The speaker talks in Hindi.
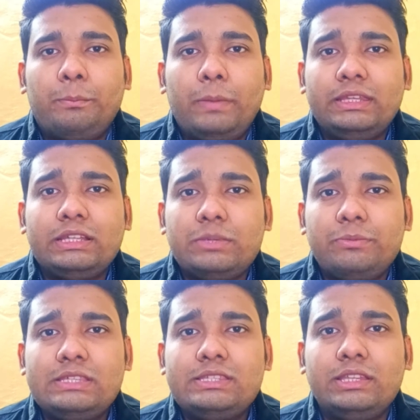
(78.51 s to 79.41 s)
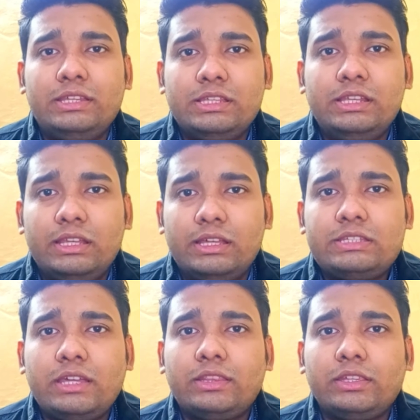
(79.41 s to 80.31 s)
पंद्रह से बीस दिन ईजिली लग
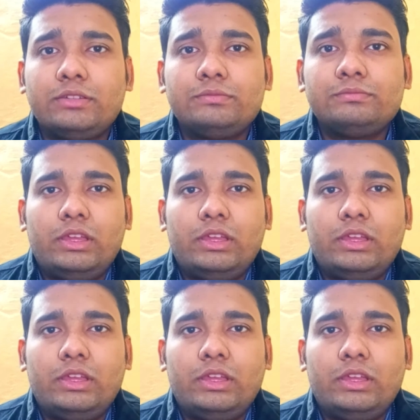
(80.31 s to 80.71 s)
जाते हैं